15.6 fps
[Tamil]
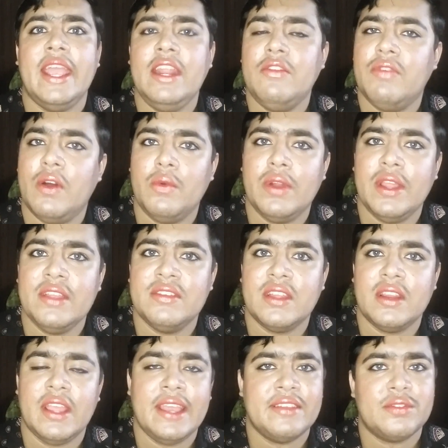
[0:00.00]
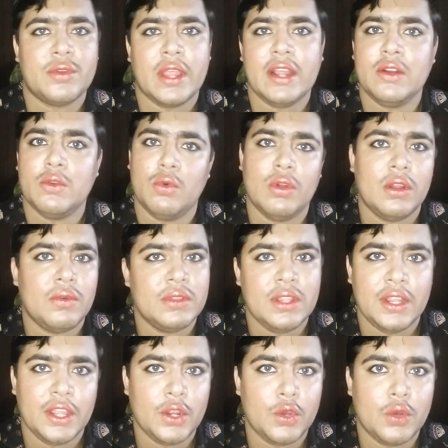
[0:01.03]
லைட் ஃபவுண்டேஷன் எக்ஸ்ட்ராக்ட் உங்களுக்கு
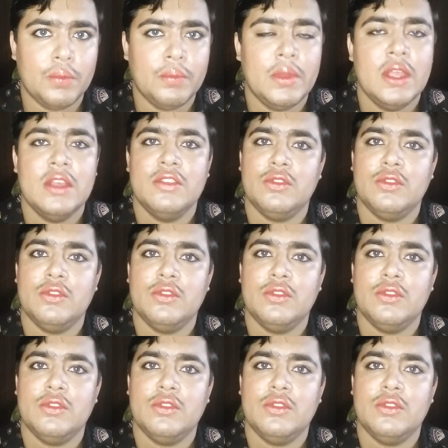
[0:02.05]
வந்துட்டு இருக்கும்